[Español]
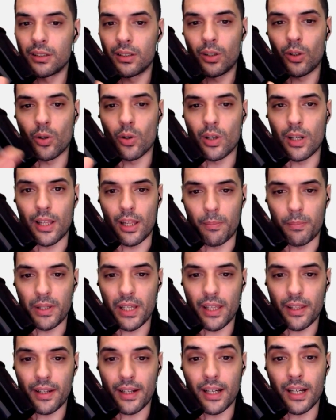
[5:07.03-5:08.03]
cola de
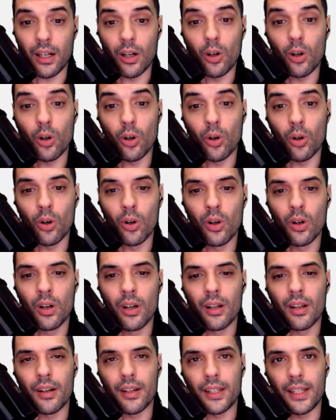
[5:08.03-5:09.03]
piedra, o
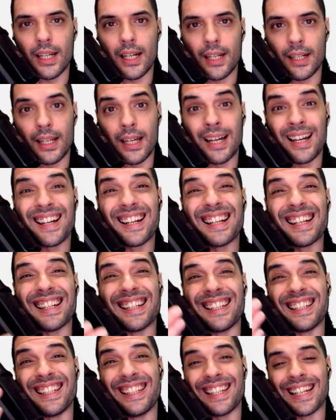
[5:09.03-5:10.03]
Rihanna,
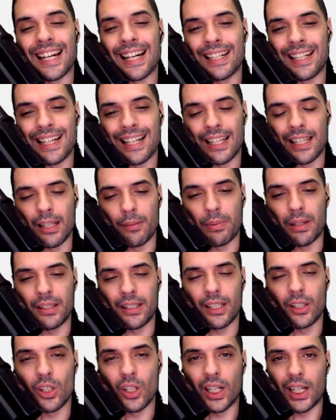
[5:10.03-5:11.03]
Liana,
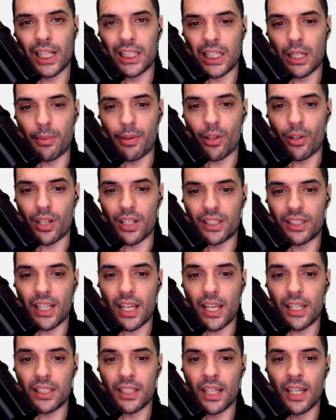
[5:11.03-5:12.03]
dependiendo en qué servidor
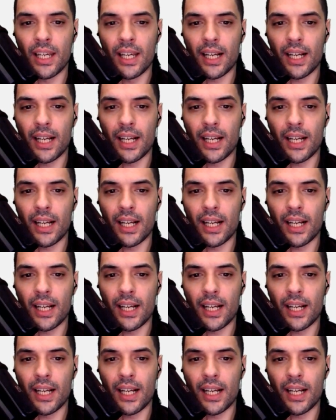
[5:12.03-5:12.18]
estéis,